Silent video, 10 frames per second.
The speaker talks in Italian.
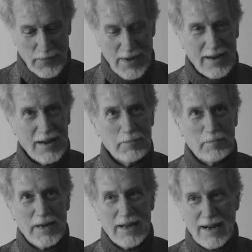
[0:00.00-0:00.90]

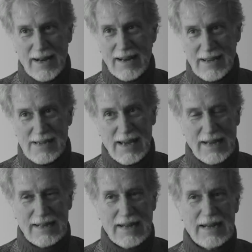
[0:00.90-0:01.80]
riempire la
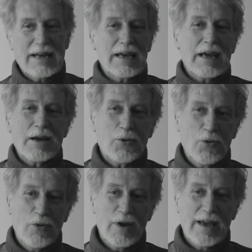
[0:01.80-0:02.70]
scheda in
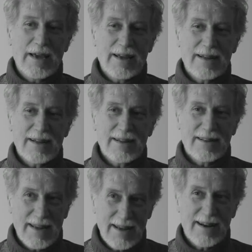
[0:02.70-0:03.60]

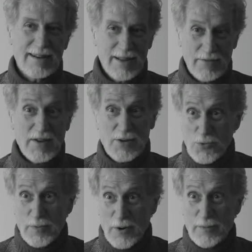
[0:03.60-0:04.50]
cui dire
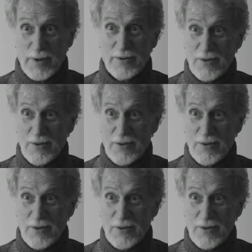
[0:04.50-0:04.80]
deviso proprio,